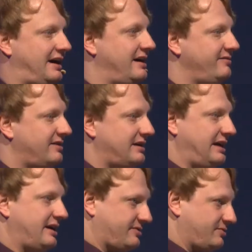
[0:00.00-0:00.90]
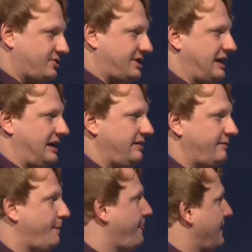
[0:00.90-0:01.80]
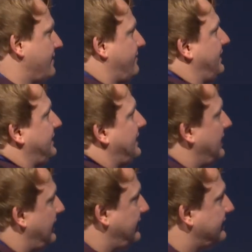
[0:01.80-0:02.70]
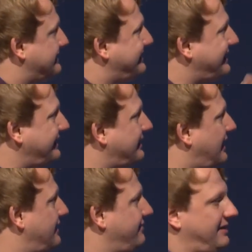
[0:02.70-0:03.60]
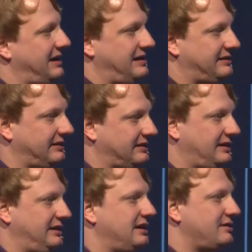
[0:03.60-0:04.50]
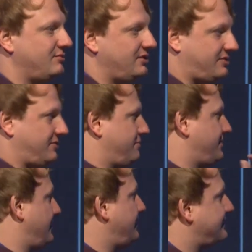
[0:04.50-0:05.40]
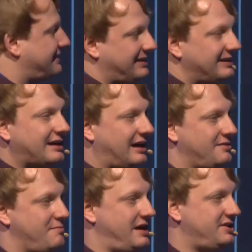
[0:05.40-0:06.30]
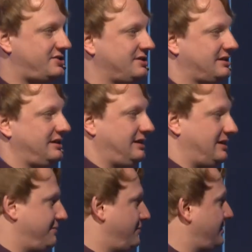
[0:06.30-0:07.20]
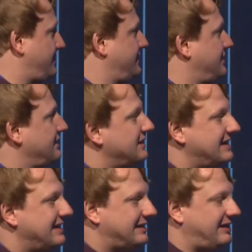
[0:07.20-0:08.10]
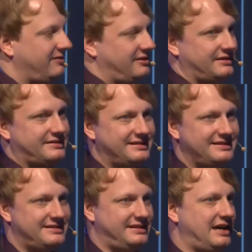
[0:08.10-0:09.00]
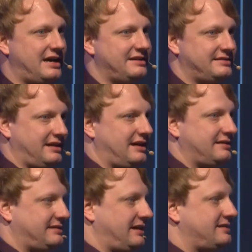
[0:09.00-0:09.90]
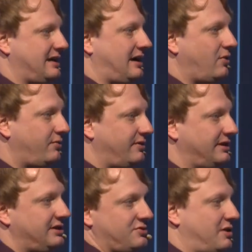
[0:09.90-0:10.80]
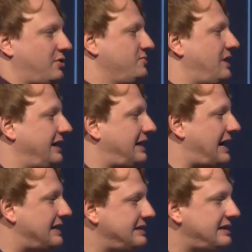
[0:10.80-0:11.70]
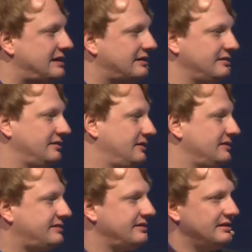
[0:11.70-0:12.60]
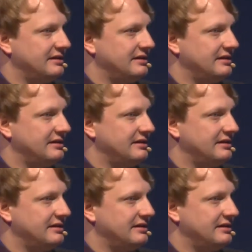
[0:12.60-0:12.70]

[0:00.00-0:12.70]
einfach herzustellen. Wenn ich allerdings digitale Welten kreieren möchte und besonders digitale Menschen kreieren möchte, dann wird es sehr, sehr, sehr, sehr aufwendig, um auch nur ein annäherndes